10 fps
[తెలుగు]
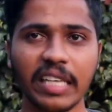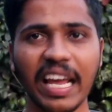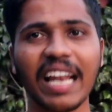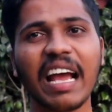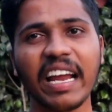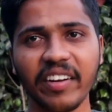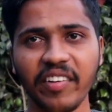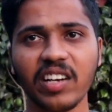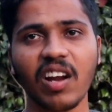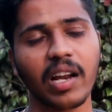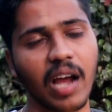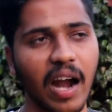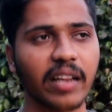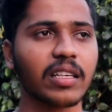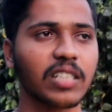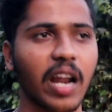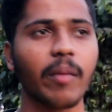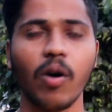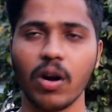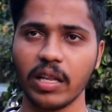సింగిల్గా ఇండివిజువల్గా ఆడితే
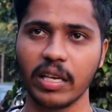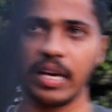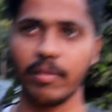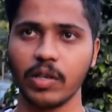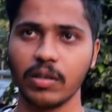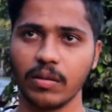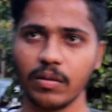చాలా బాగుంటుంది కీర్తి